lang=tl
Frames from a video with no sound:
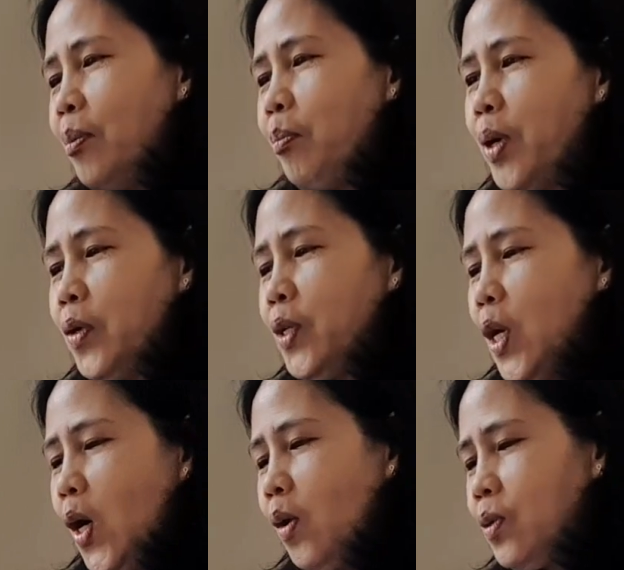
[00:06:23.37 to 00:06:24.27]
Proud
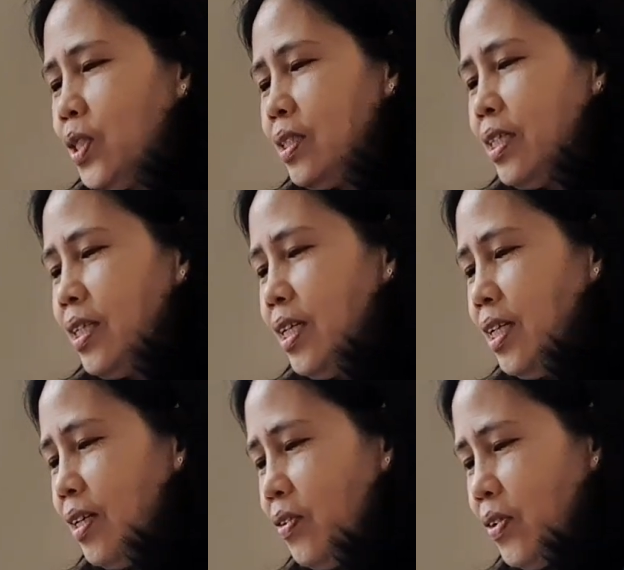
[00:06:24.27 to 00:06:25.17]
lang ako sa
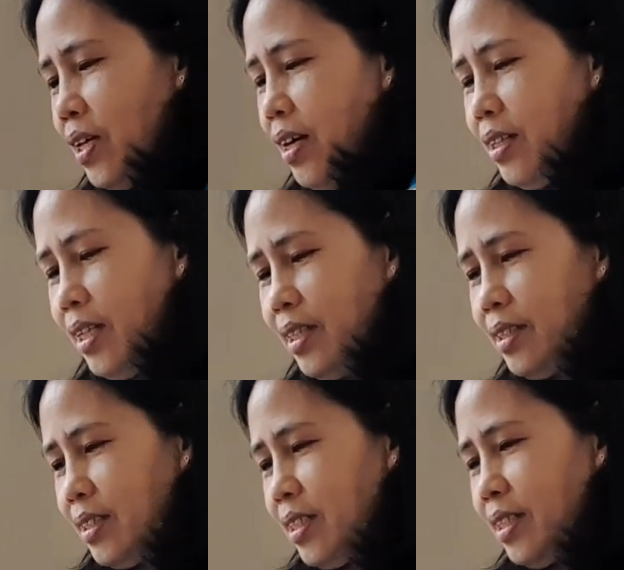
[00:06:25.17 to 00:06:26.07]
sarili ko na at
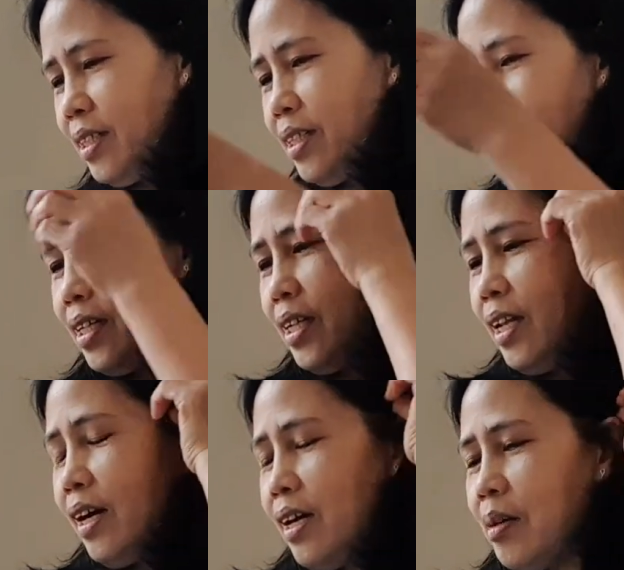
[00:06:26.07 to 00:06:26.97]
least
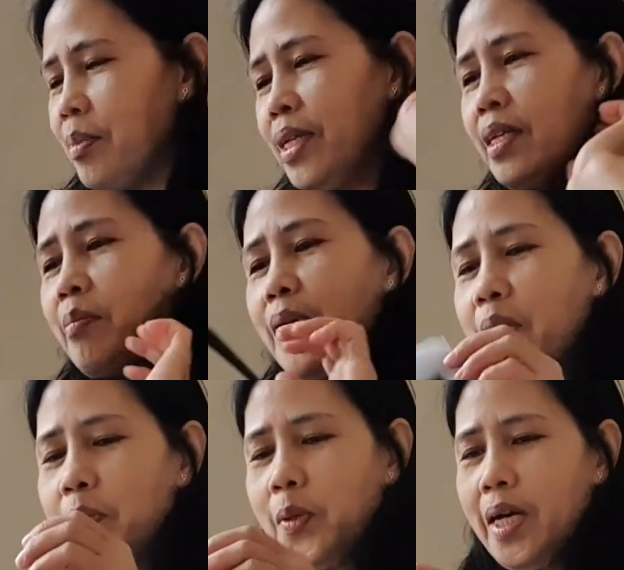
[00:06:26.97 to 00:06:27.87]
nakakabili naman
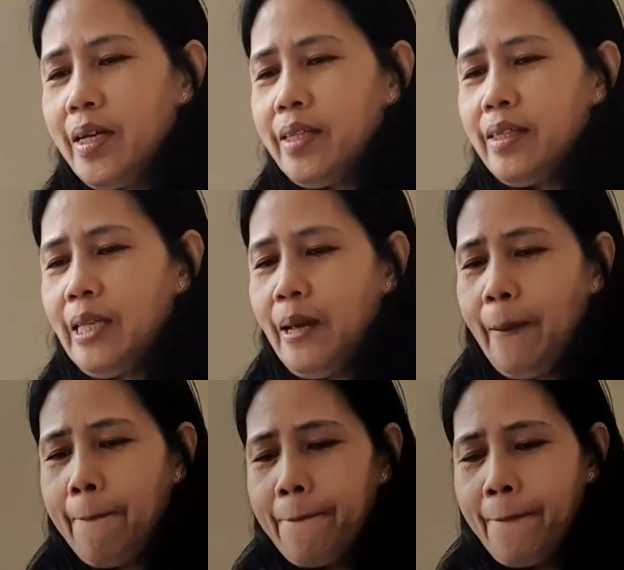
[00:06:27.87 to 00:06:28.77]
ako kahit
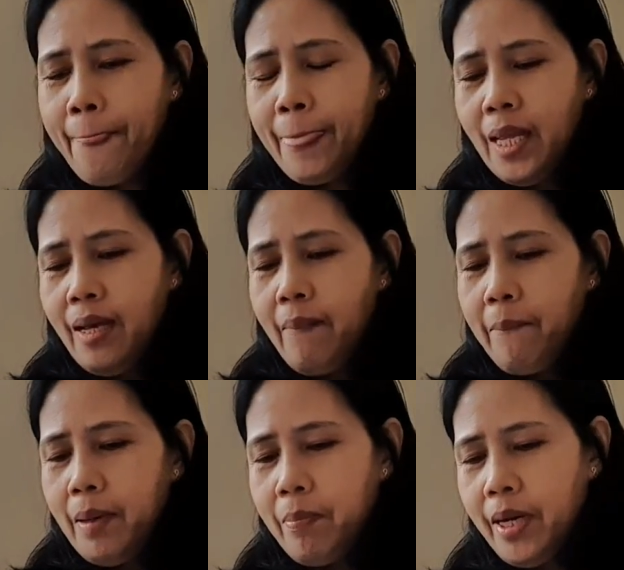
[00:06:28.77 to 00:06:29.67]

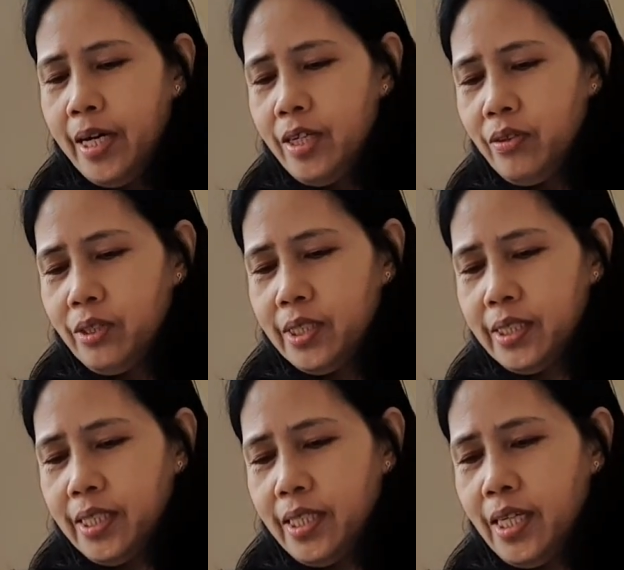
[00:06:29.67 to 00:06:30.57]
papaano sa
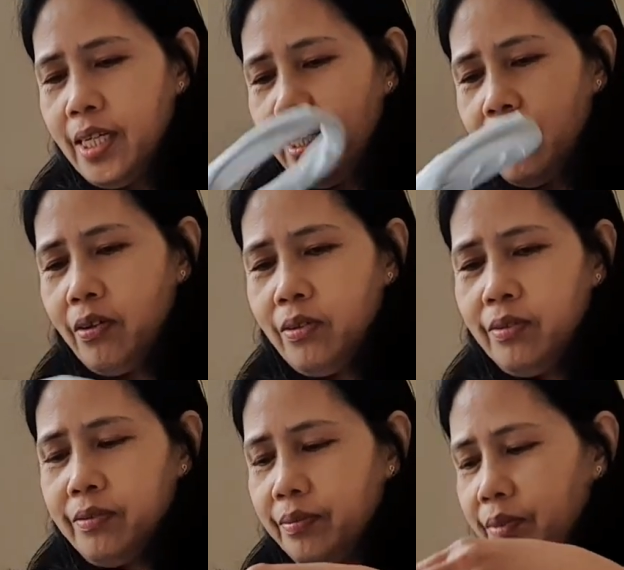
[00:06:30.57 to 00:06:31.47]
sarili ko
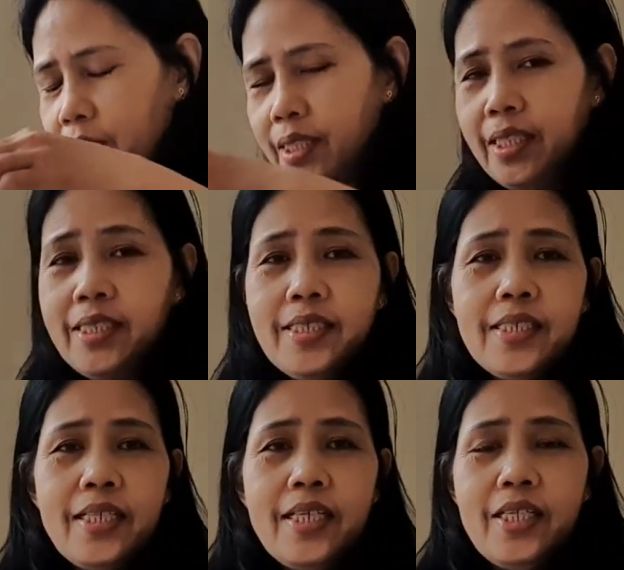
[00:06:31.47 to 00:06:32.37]

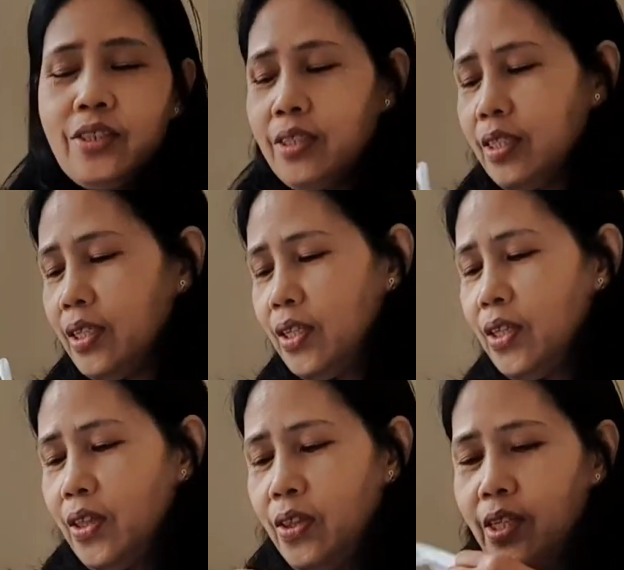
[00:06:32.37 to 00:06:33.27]
since
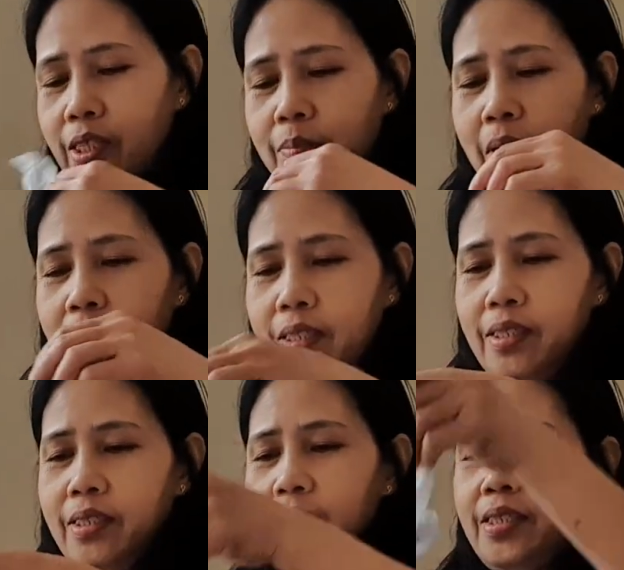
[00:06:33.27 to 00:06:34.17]
this month
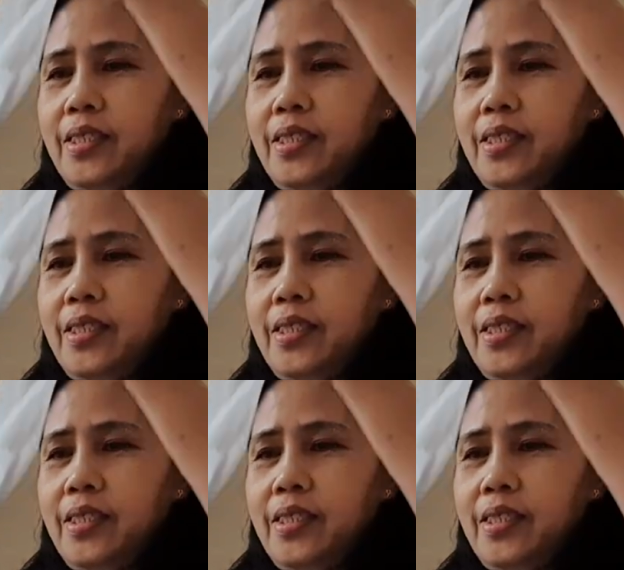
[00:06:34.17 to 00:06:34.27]
is